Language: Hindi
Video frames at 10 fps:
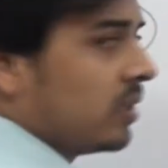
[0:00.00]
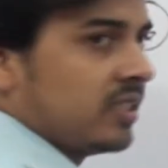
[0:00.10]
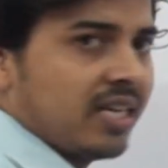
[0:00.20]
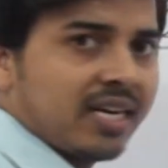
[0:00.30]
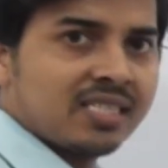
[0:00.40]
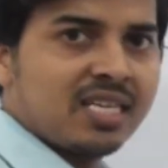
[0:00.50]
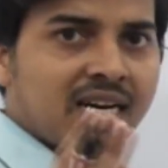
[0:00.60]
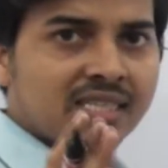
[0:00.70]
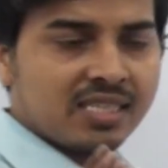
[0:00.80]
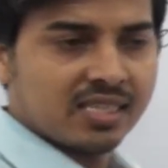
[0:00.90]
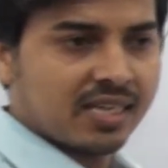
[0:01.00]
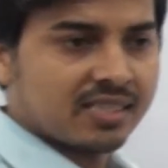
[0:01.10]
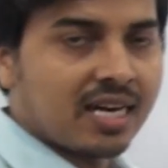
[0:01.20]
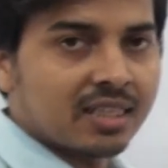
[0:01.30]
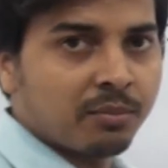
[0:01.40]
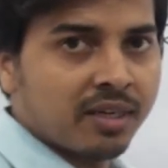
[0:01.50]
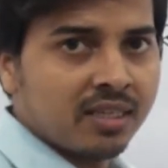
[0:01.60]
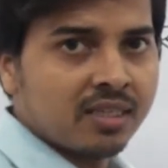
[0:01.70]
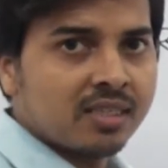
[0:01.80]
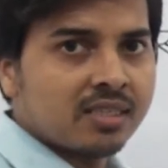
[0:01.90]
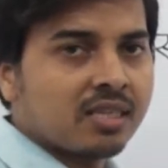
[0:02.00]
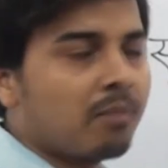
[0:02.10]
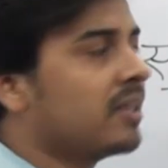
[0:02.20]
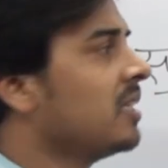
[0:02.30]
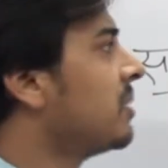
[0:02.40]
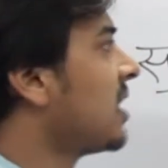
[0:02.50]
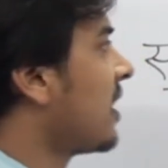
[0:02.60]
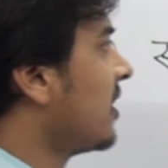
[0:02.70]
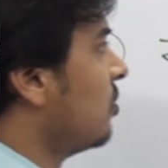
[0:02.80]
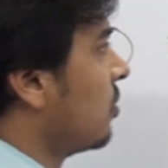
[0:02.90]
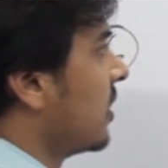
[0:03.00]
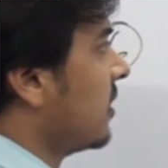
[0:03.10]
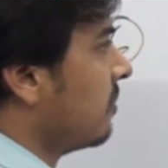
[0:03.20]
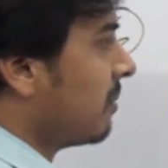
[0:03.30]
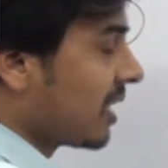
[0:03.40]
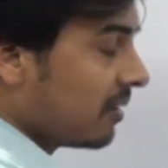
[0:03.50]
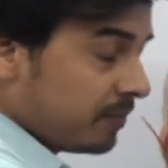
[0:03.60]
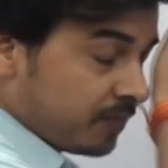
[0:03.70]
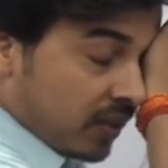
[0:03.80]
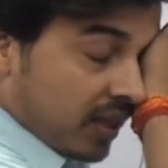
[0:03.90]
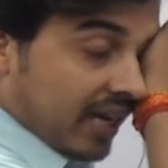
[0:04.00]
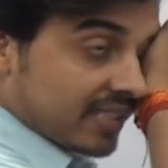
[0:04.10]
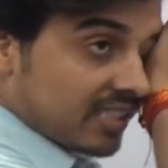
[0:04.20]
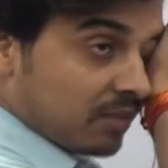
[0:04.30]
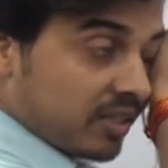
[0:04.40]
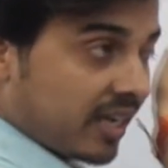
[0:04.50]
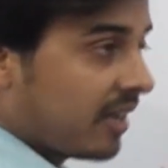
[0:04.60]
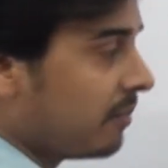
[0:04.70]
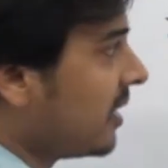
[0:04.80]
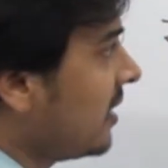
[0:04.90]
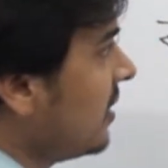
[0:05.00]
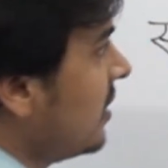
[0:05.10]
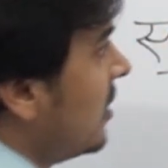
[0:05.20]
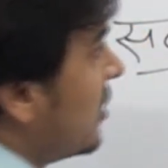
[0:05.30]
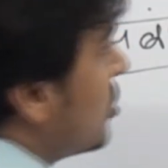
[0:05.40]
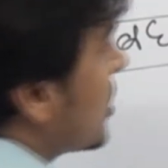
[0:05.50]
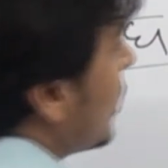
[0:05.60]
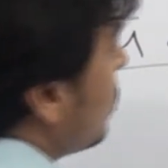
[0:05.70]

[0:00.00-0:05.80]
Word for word: ये किसी न किसी के साथ में संबंध बता रहे होंगे मतलब कैसे समझेंगे हम इन्हें तो इसका जो